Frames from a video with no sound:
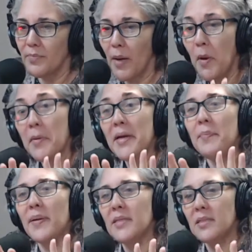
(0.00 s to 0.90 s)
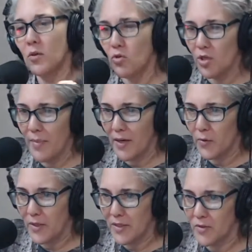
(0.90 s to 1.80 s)
Vamos a ver qué pasa si es un chin más
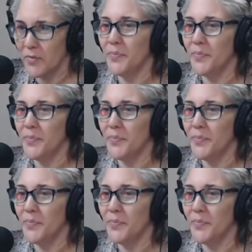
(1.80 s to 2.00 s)
grueso. Por